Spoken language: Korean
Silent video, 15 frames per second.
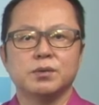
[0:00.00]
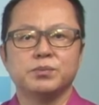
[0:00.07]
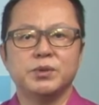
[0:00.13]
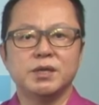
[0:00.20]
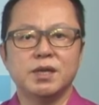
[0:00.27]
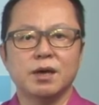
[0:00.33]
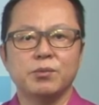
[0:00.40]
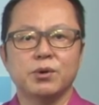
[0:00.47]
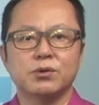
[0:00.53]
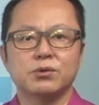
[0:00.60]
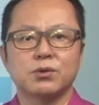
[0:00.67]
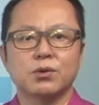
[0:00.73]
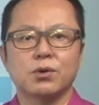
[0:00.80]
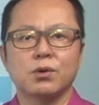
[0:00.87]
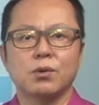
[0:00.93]

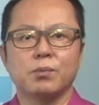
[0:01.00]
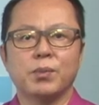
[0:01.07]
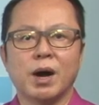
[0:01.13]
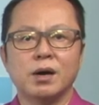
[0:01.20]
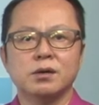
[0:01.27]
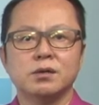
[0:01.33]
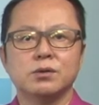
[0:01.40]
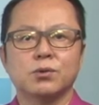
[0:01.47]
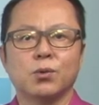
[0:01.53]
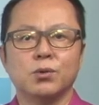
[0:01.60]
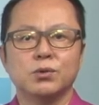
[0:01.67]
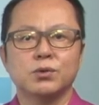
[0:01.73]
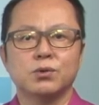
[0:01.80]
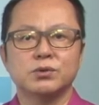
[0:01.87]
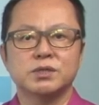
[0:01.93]
비대면으로 마을
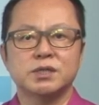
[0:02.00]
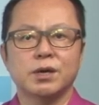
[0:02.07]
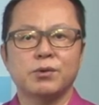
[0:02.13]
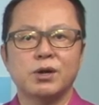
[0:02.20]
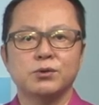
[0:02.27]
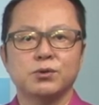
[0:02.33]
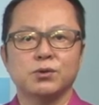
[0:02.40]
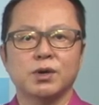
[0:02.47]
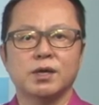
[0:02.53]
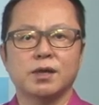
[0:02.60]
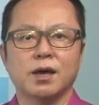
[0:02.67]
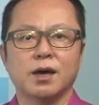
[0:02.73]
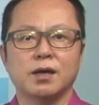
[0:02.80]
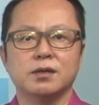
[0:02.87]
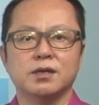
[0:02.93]
공동체 활동에
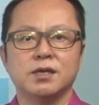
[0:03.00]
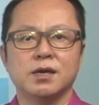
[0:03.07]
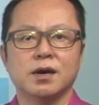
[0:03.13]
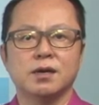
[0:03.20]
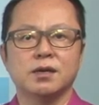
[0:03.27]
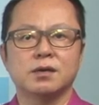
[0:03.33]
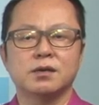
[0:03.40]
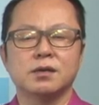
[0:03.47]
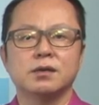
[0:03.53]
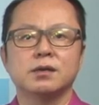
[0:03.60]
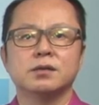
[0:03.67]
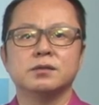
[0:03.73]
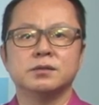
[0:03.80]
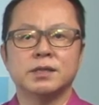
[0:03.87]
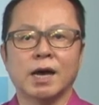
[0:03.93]
대한
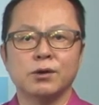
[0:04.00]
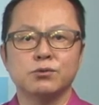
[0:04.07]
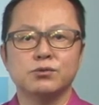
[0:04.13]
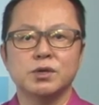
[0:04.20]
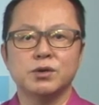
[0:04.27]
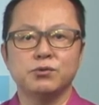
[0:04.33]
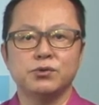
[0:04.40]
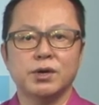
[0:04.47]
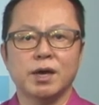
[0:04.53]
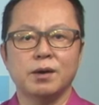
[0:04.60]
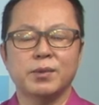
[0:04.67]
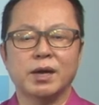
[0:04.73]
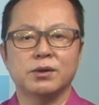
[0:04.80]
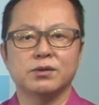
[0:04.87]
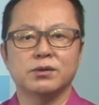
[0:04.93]
이야기를 나누기 위해
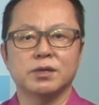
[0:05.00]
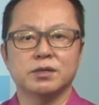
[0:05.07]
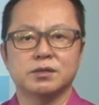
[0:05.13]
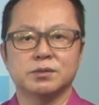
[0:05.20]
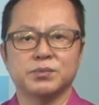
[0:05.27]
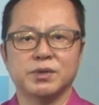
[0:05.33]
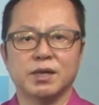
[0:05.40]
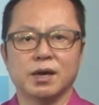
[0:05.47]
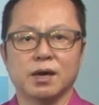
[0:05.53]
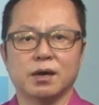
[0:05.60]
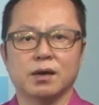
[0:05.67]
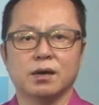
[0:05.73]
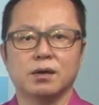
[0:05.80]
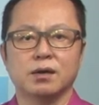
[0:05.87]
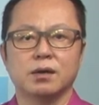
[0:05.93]

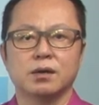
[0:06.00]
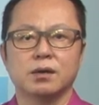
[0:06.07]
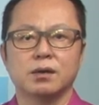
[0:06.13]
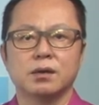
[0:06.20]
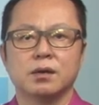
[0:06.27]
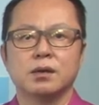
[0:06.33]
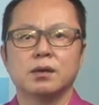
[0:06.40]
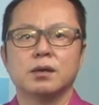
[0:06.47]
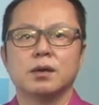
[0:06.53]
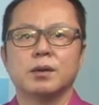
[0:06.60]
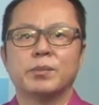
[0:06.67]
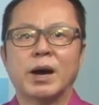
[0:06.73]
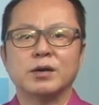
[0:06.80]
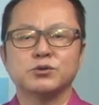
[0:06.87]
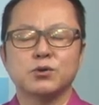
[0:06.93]
마련됐습니다.
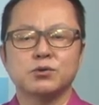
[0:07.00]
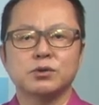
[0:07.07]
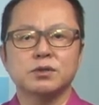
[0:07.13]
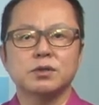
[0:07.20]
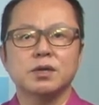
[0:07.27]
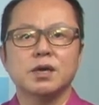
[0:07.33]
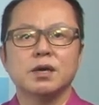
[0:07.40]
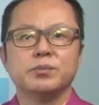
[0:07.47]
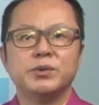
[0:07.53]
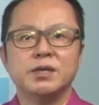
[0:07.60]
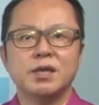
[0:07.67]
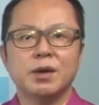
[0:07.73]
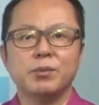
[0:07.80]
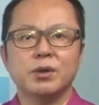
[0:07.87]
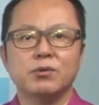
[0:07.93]
방송은
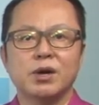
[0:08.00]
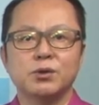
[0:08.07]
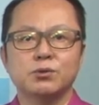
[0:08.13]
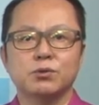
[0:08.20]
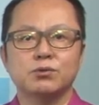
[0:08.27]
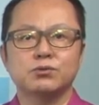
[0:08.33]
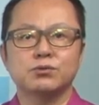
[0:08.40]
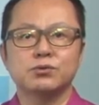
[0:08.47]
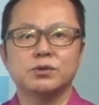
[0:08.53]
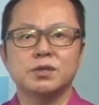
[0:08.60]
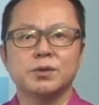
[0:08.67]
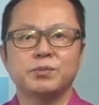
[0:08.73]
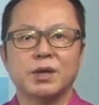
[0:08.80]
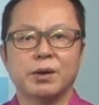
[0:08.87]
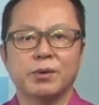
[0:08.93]
비대면 활동
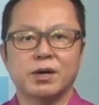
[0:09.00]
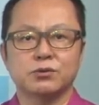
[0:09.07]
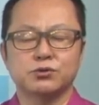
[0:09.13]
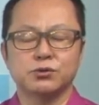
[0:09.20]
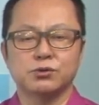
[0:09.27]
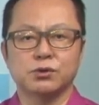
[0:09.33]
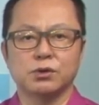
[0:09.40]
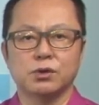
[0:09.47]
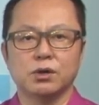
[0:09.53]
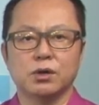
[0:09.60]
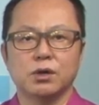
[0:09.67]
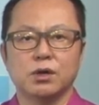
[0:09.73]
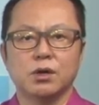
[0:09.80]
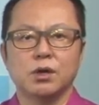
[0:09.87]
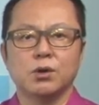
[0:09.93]
꿀팁 대방출,
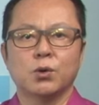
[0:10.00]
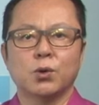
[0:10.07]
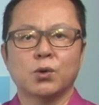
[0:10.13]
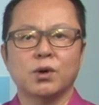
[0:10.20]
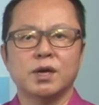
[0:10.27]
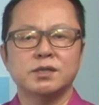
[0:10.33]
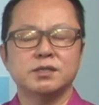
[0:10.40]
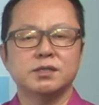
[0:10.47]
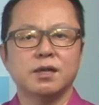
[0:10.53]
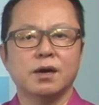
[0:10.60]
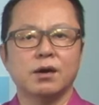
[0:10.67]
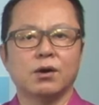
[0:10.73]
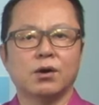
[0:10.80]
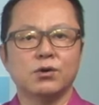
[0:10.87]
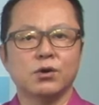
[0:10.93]
코로나
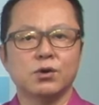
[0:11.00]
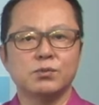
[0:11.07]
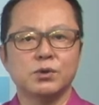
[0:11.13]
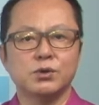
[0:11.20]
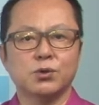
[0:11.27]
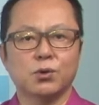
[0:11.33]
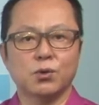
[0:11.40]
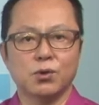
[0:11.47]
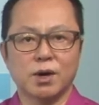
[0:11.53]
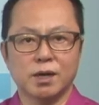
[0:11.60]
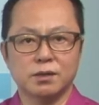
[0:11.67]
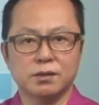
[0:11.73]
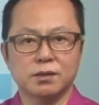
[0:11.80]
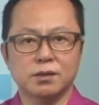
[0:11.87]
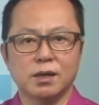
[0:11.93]
시대 어려움을
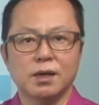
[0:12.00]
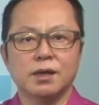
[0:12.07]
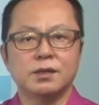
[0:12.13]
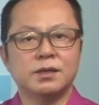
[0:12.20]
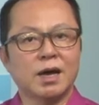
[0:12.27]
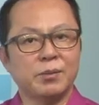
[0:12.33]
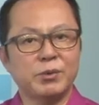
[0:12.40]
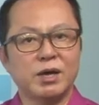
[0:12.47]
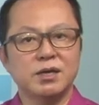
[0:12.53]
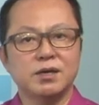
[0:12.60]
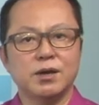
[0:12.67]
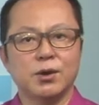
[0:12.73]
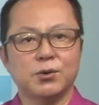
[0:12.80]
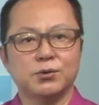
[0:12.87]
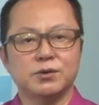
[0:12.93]
토로하는 나만
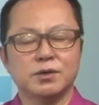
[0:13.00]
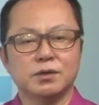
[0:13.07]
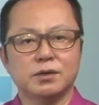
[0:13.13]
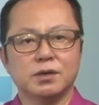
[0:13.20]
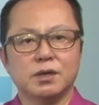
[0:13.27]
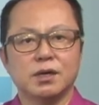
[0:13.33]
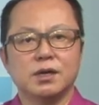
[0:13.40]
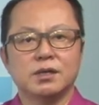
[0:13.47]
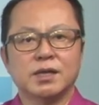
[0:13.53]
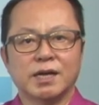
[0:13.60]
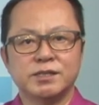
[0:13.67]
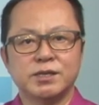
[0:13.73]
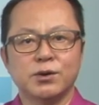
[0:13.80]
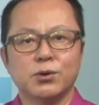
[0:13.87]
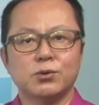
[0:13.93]
이래요 등
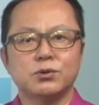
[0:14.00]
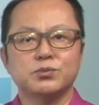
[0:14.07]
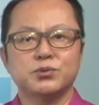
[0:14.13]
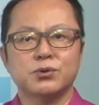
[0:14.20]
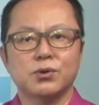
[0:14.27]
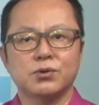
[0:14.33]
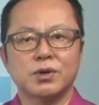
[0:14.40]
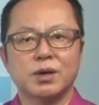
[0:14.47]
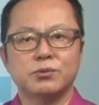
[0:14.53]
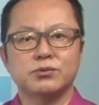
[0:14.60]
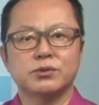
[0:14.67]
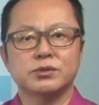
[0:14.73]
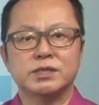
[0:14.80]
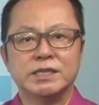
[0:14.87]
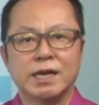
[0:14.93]
다채로운
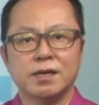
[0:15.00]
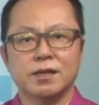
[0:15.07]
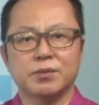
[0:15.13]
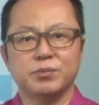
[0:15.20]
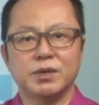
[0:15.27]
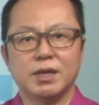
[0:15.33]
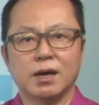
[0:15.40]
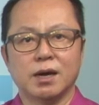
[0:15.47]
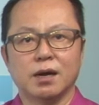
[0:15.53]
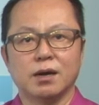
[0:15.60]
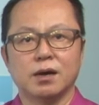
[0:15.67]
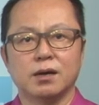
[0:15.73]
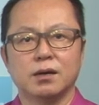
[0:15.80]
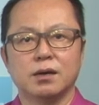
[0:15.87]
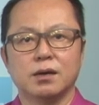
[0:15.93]
프로그램으로 진행됩니다.